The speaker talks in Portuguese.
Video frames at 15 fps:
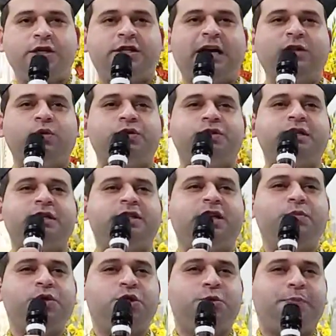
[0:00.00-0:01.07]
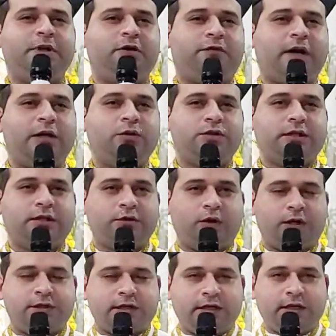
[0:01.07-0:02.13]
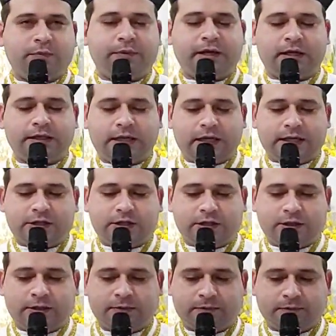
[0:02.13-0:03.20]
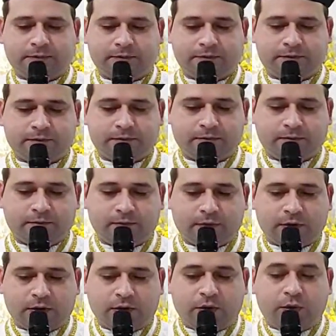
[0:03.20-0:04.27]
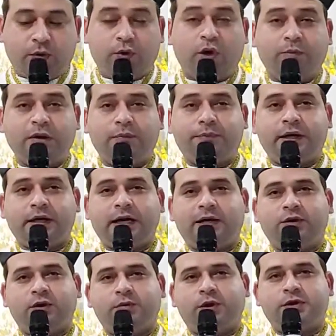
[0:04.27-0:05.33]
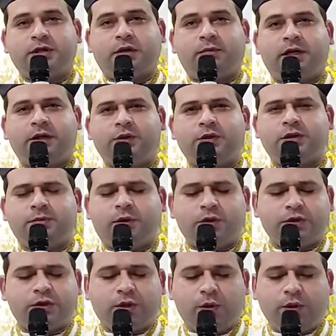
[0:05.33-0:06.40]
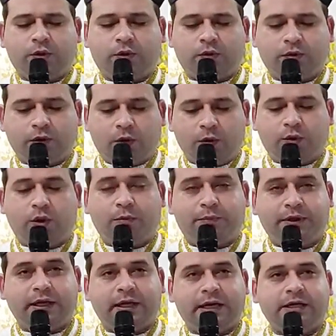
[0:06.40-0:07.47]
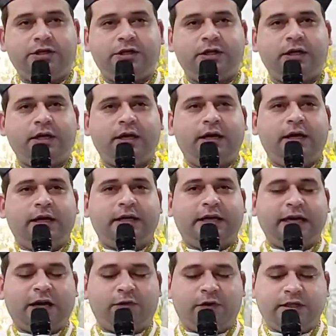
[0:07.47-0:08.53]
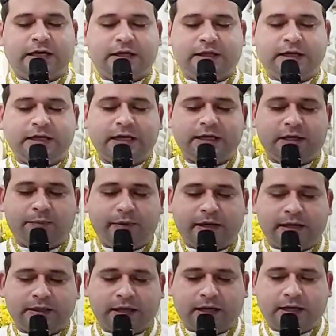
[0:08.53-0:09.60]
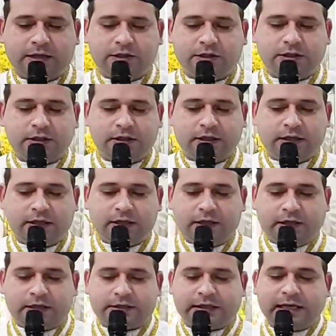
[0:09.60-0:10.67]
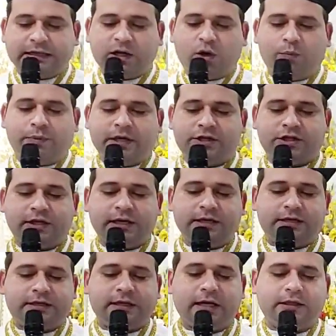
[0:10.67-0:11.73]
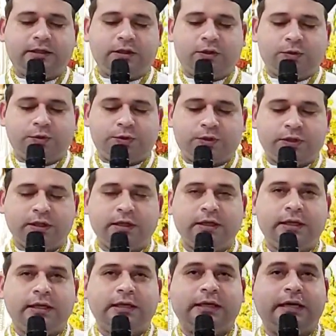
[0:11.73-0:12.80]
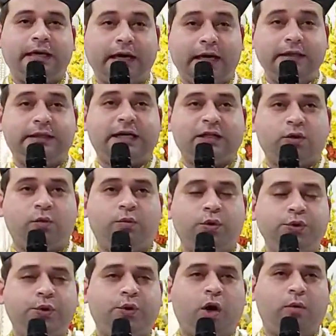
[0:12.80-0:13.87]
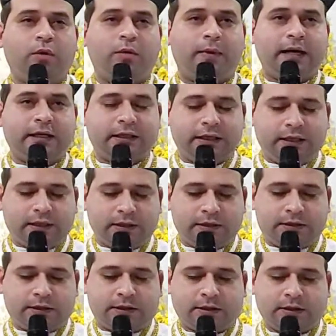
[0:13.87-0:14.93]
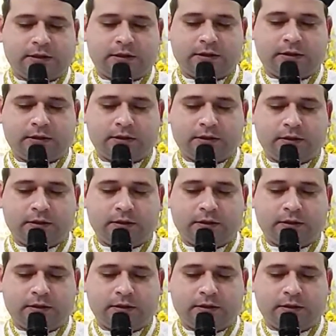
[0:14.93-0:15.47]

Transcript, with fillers: nós já nos sentimos privados de nossa liberdade. O homem pecador, meus amados irmãos, não, não compreende que a verdadeira liberdade está na obediência a Deus, que entra no mundo como uma criança,